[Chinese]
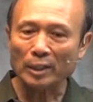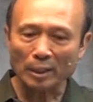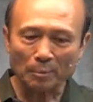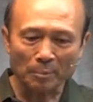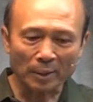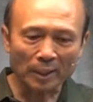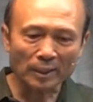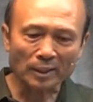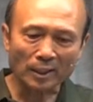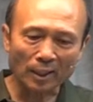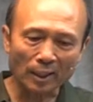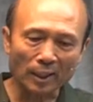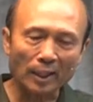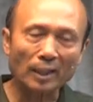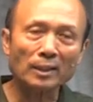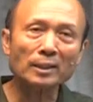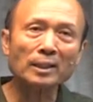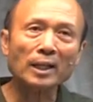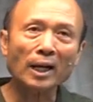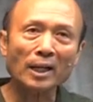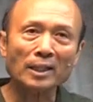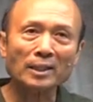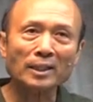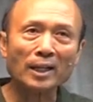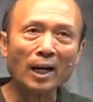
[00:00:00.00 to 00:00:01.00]
你们可能
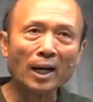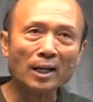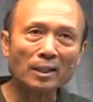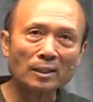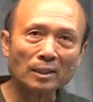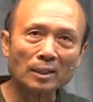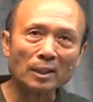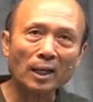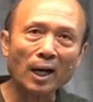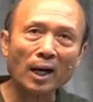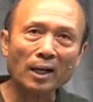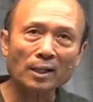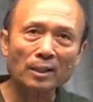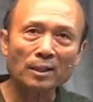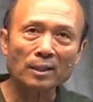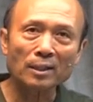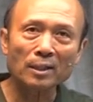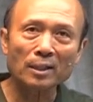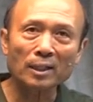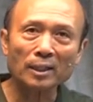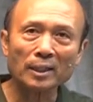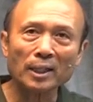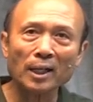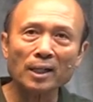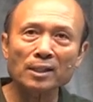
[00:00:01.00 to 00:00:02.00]
刚刚看
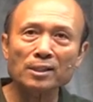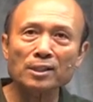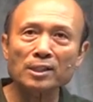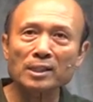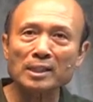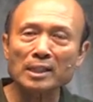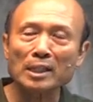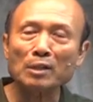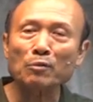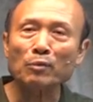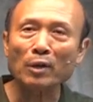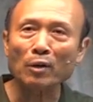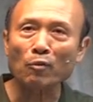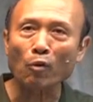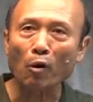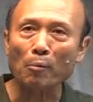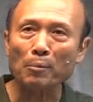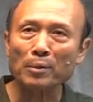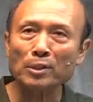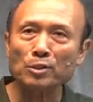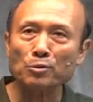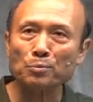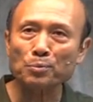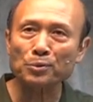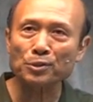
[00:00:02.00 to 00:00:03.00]
看新闻，我
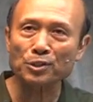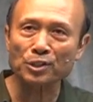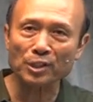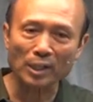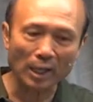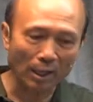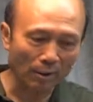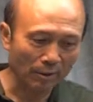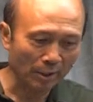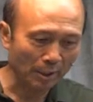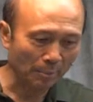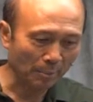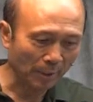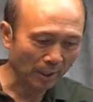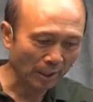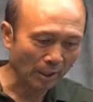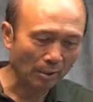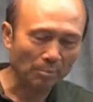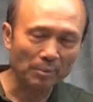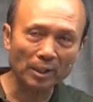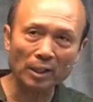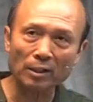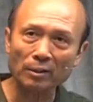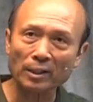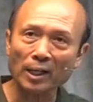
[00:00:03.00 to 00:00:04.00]
们不知道你们
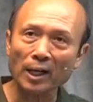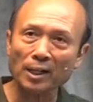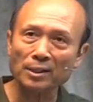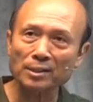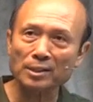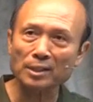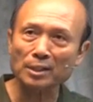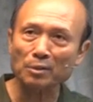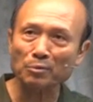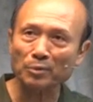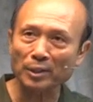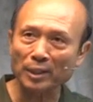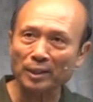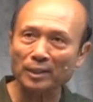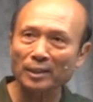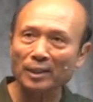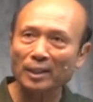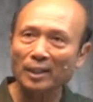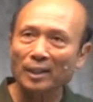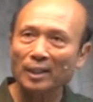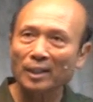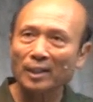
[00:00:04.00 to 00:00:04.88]
有没有看新闻，